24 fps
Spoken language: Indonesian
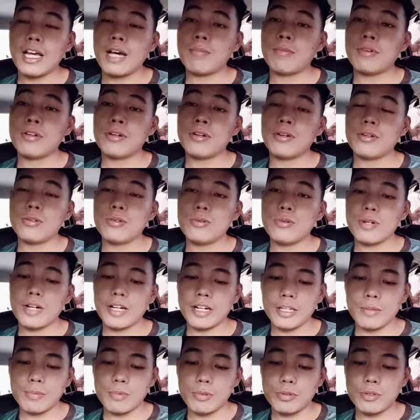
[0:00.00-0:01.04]
AMNO
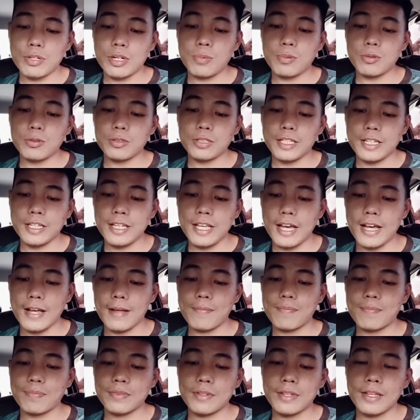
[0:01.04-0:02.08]
2023.
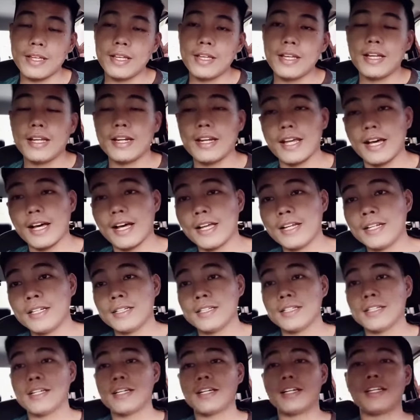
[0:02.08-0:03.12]
Dan
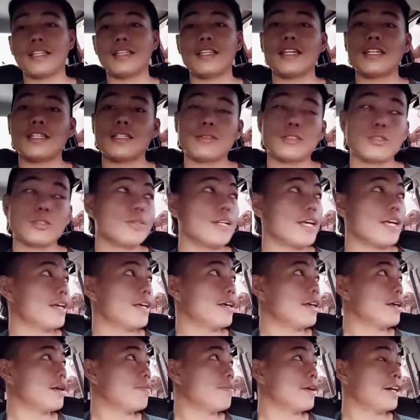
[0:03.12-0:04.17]
kita
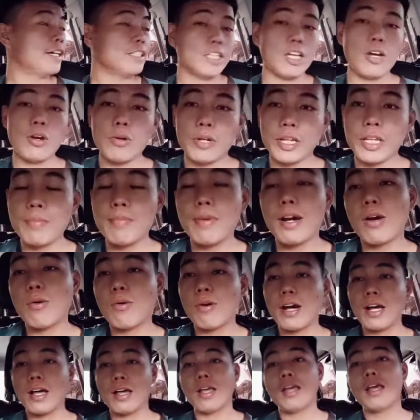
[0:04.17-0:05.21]
sudah mengetahui
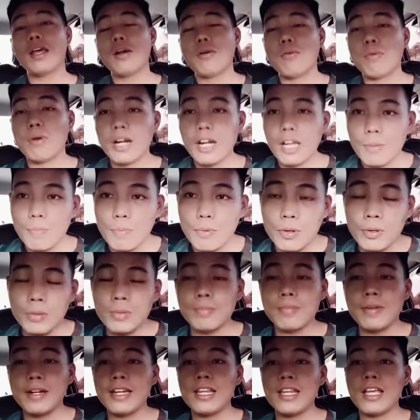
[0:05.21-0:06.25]
bahwa
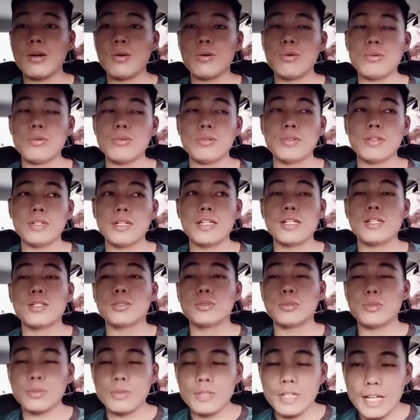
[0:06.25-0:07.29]
walaupun beliau
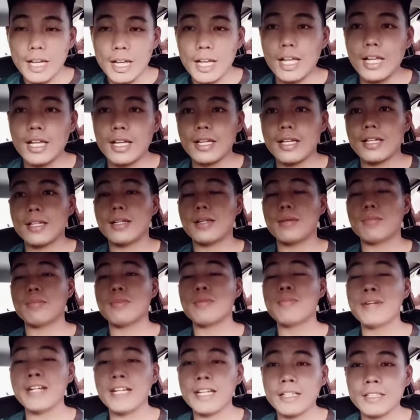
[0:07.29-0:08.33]
sudah
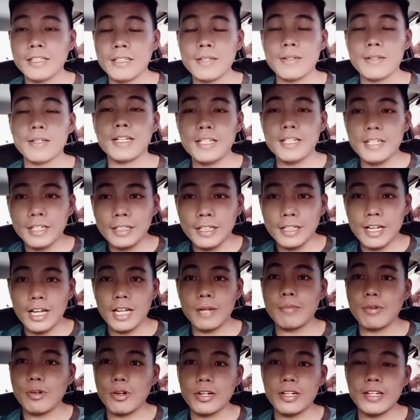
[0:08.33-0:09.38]
memberi
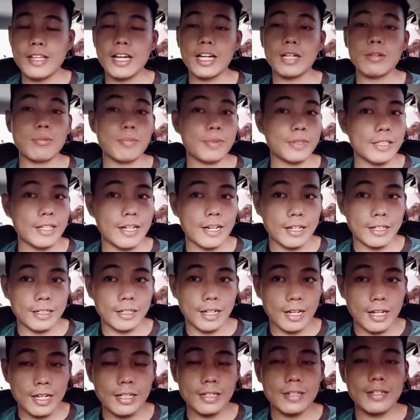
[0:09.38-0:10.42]
kenyataan bahwa dia akan
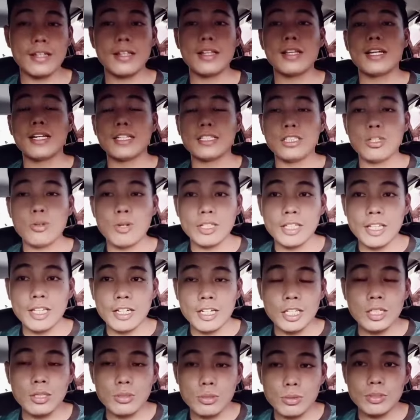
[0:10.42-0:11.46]
mempertahankan jawatan
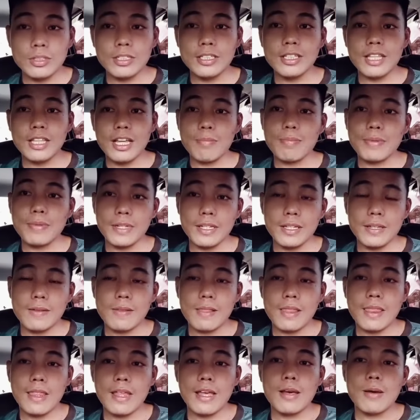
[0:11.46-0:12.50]
itu tetapi
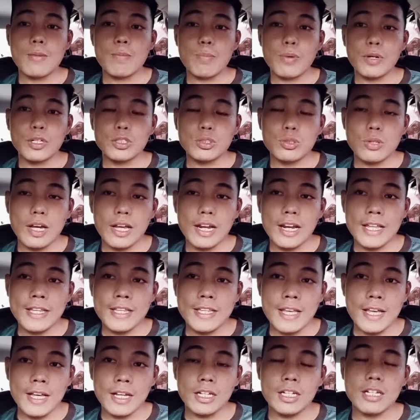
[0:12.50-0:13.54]

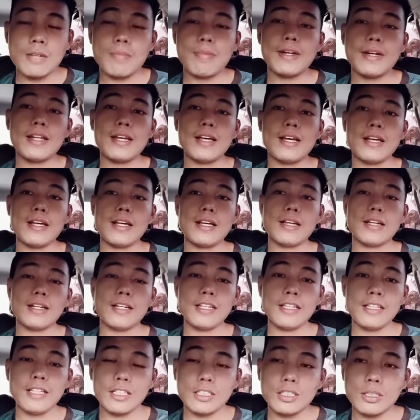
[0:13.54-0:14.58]
persoalannya kepada
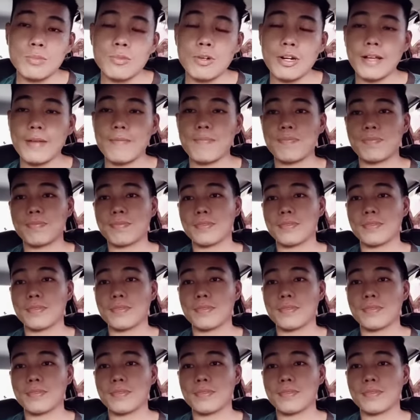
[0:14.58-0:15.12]
kita semua